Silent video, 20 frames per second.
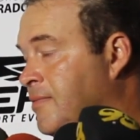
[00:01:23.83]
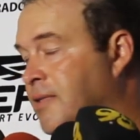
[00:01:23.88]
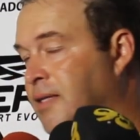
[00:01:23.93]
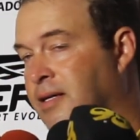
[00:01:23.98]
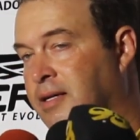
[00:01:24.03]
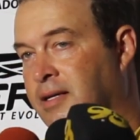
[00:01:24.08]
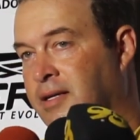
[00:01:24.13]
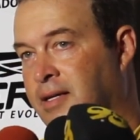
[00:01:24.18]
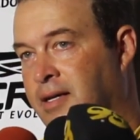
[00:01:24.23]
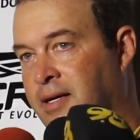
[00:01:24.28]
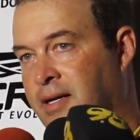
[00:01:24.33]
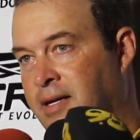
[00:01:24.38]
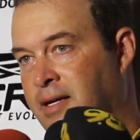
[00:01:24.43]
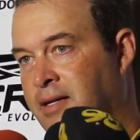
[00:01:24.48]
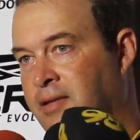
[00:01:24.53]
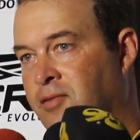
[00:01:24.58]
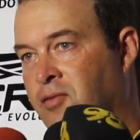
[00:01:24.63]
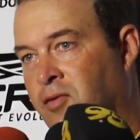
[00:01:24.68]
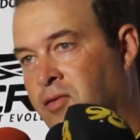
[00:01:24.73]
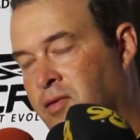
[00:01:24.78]
É,
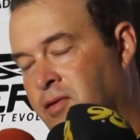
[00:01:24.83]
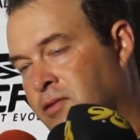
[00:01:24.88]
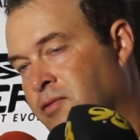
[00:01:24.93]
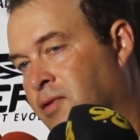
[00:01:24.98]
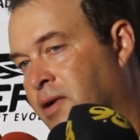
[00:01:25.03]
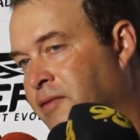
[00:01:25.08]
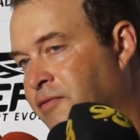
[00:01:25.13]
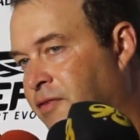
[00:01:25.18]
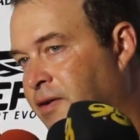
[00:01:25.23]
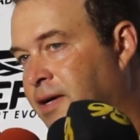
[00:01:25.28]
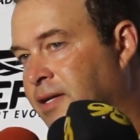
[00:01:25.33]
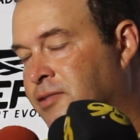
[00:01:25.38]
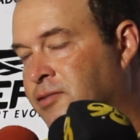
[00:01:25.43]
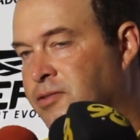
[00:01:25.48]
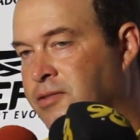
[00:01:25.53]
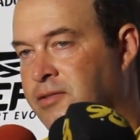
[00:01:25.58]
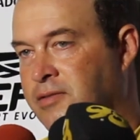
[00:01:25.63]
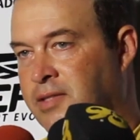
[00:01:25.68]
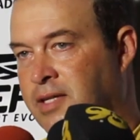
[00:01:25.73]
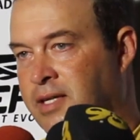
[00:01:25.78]
é, é não, não é
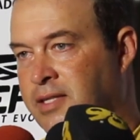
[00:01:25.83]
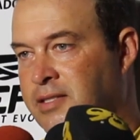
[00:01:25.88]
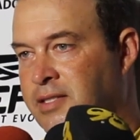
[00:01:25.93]
fácil. Né?